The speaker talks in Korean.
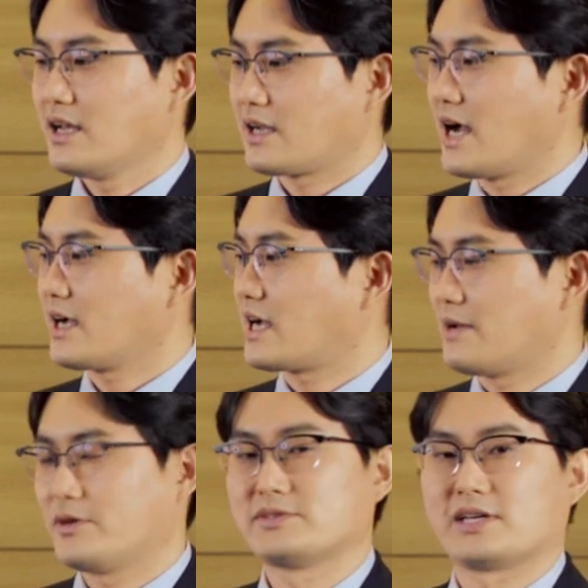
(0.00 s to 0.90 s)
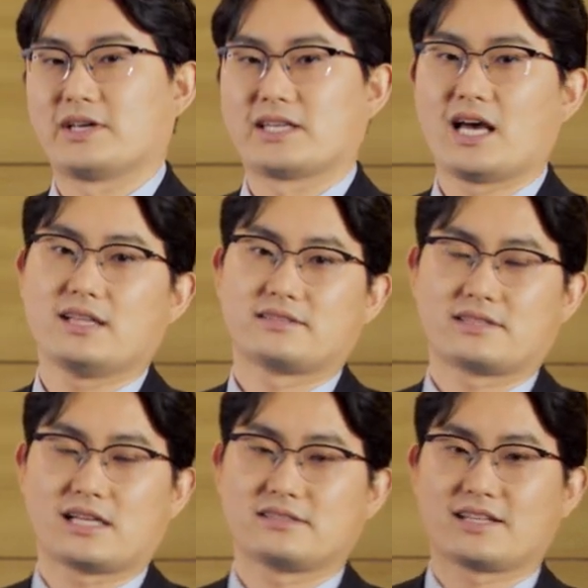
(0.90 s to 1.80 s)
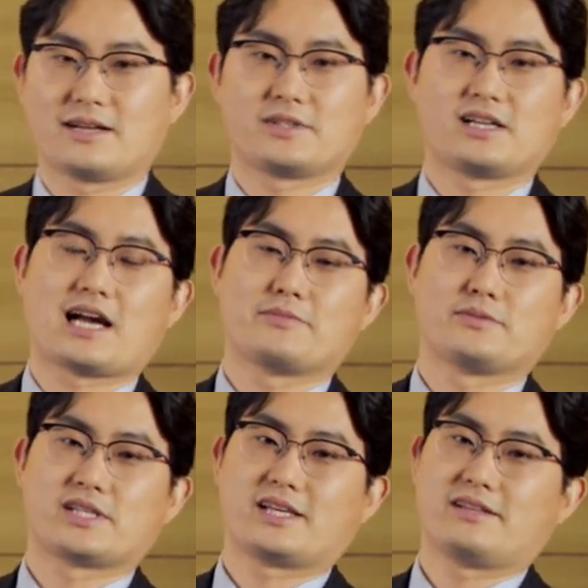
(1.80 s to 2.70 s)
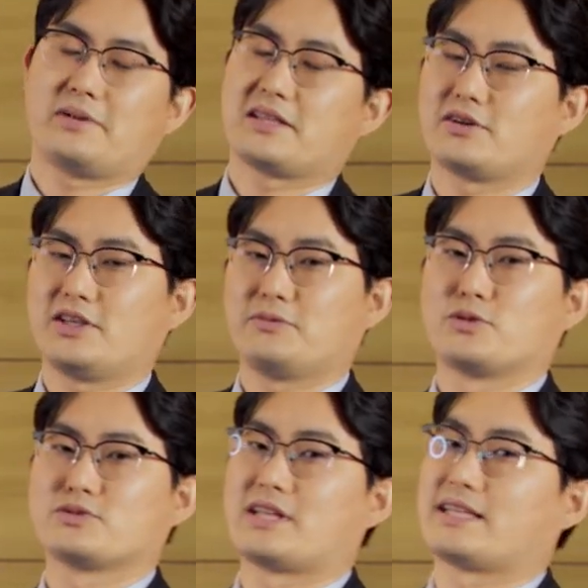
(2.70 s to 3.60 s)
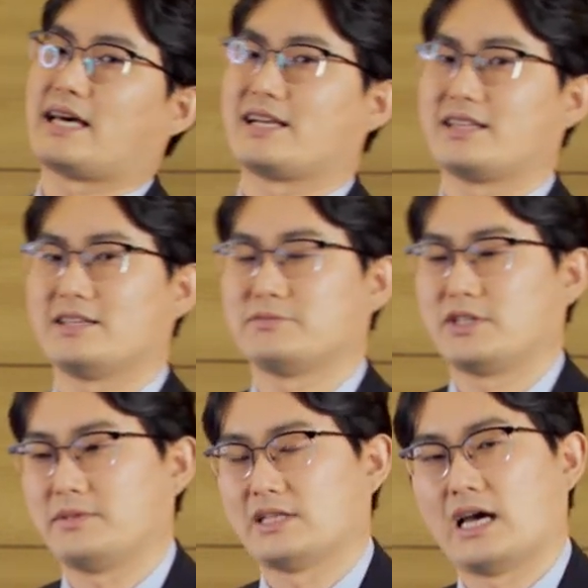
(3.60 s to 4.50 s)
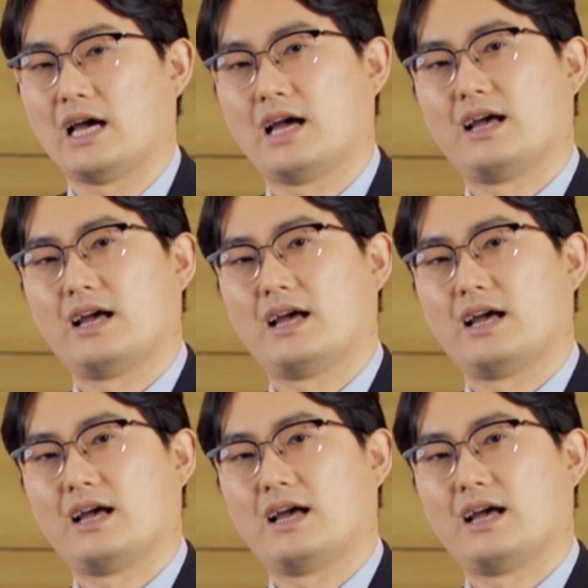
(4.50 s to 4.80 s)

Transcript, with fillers: 각 감염자마다 다른 사람들을 감염시키는 패턴이 모두 다 다르기 때문입니다.